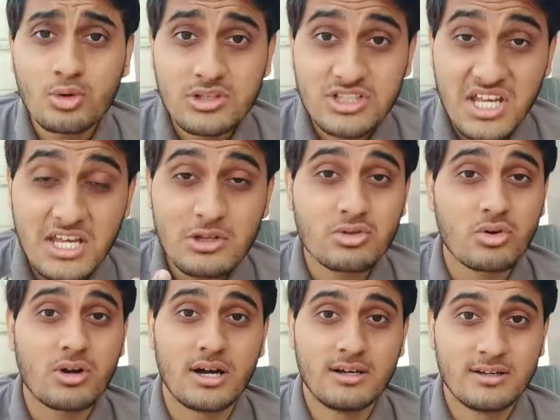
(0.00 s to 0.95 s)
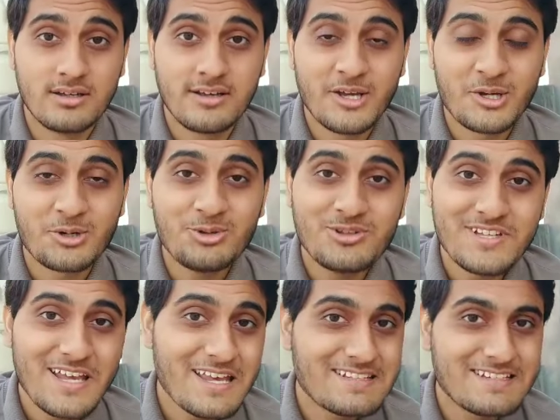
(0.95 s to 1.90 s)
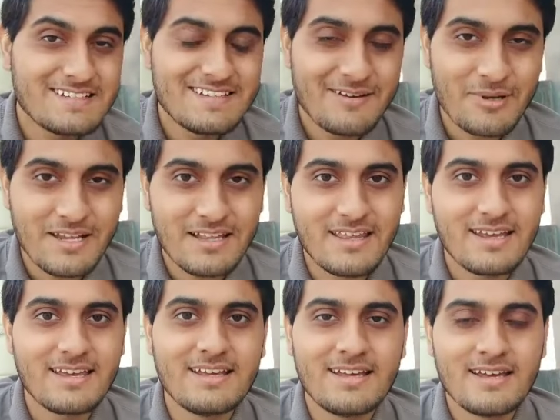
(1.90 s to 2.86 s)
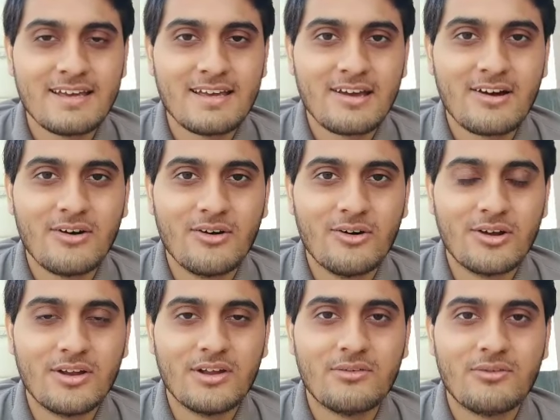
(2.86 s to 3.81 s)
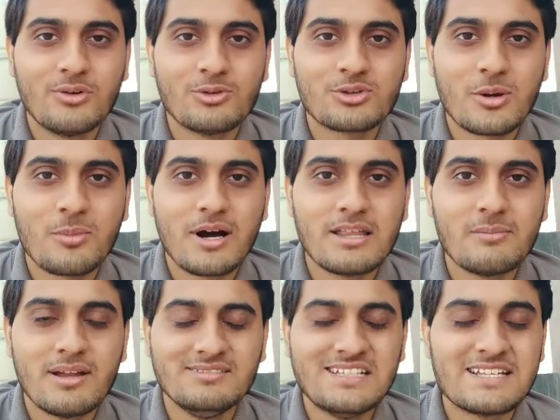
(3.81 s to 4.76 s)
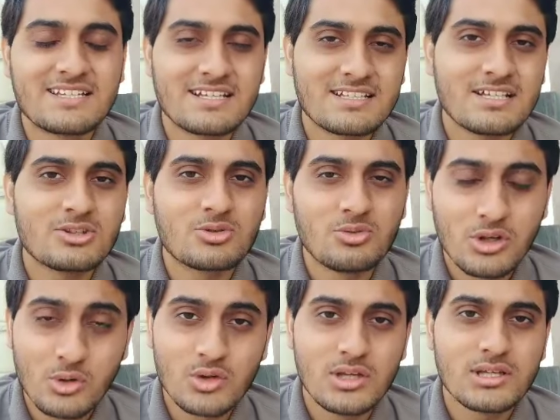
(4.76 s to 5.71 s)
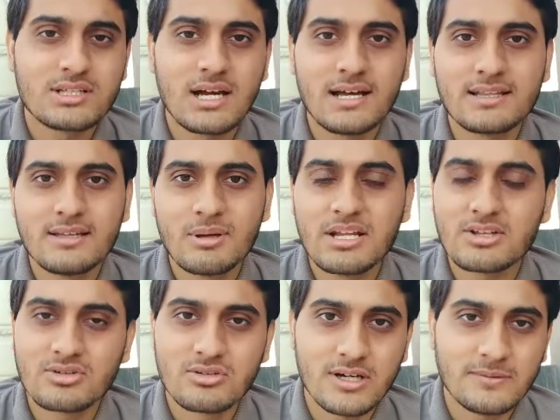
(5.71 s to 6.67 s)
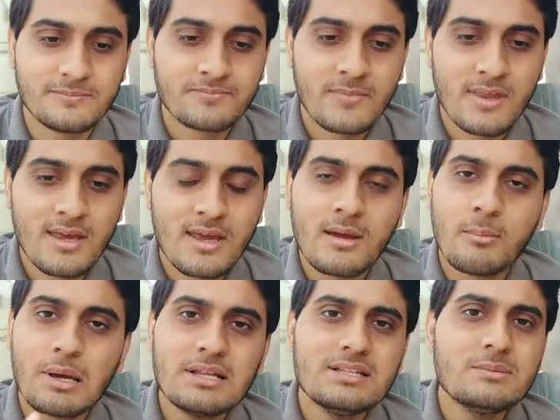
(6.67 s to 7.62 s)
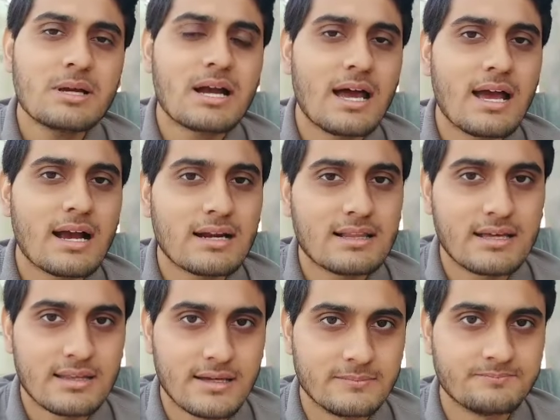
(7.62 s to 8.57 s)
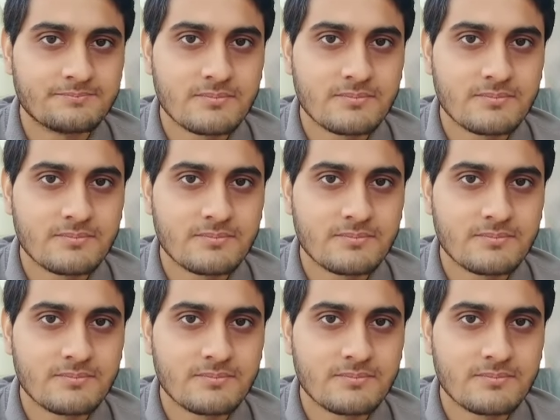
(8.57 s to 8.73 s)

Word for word: खुद से ही छोड़ा खुद से ही चीज़ें मैंने देखी और फिर उसके बाद में डिस्कशंस हुई खुद के साथ ही मैंने छोड़ा पहले जब मैं खाया करता था